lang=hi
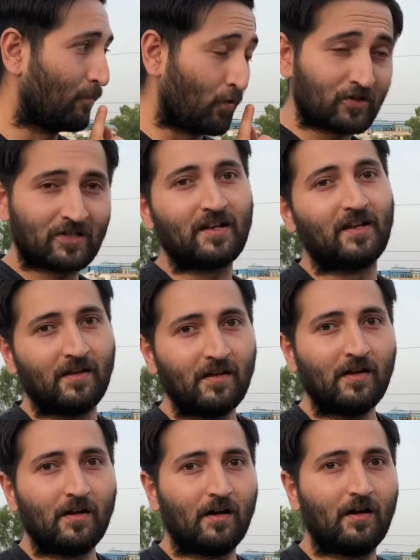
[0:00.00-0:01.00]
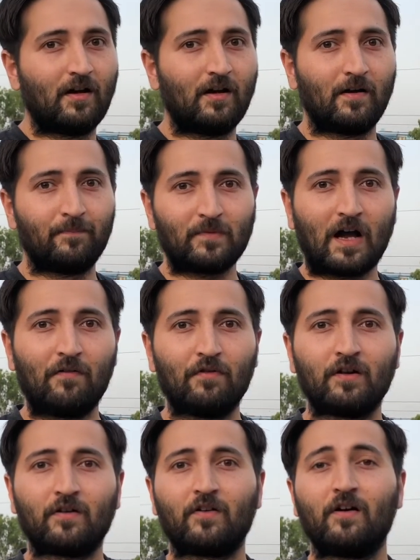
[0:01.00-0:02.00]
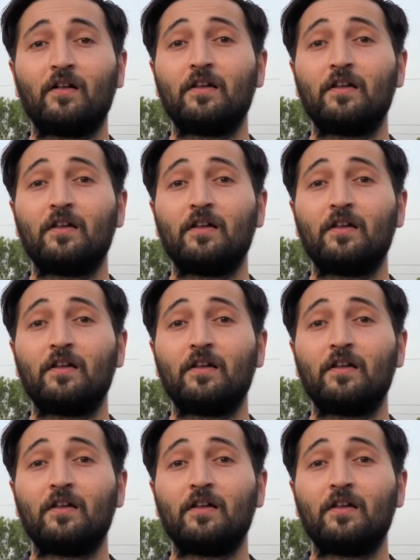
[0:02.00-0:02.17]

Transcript: mostly our